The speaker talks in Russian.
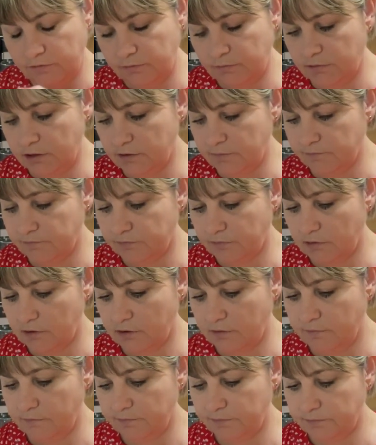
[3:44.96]
Нет,
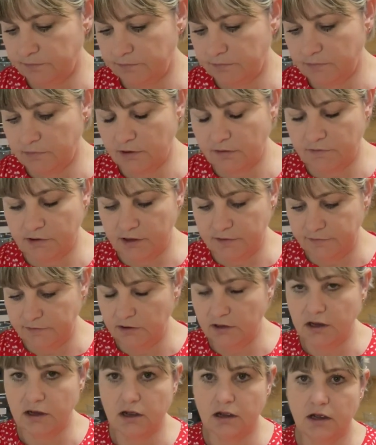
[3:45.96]

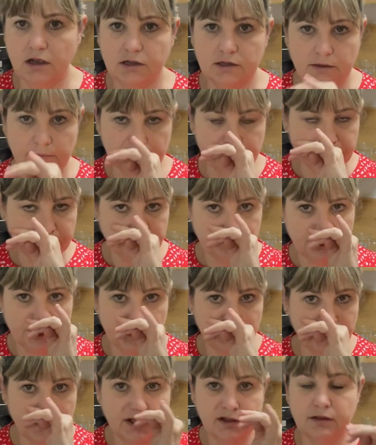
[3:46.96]
волосинка какая-то
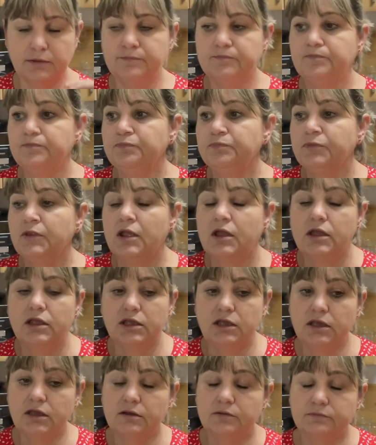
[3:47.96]
попала.
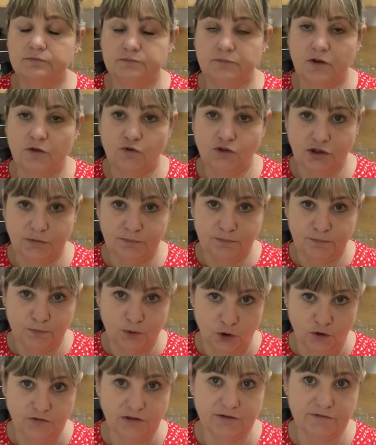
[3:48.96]
И вот
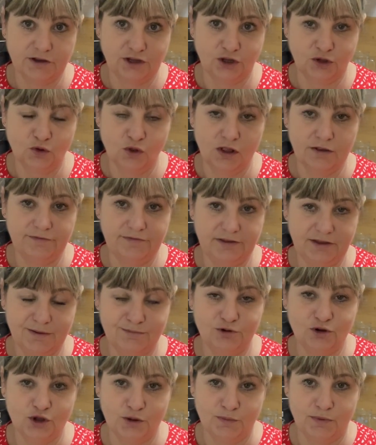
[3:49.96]
просто воткнула в
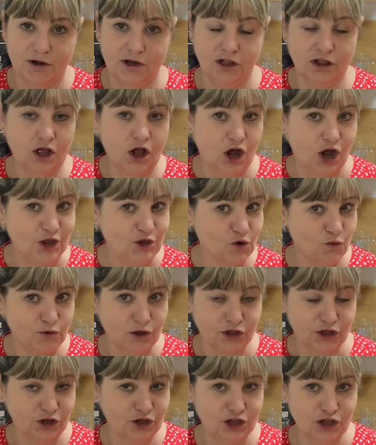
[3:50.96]
землю и полила, они у
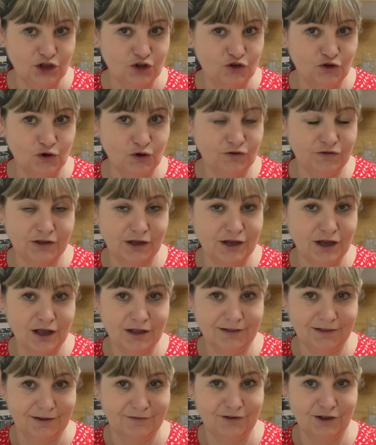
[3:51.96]
меня такие, ничего,
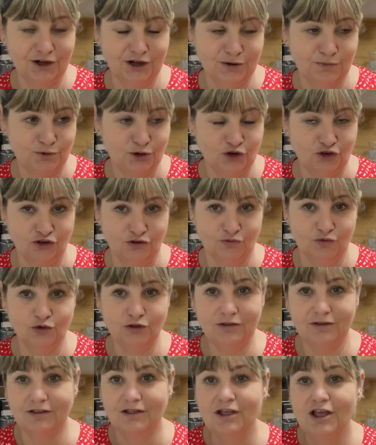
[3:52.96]
стоят, наверное,
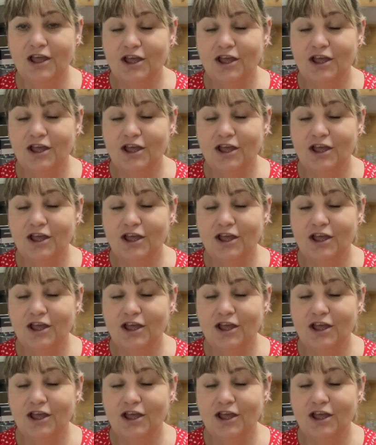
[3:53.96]
приживутся.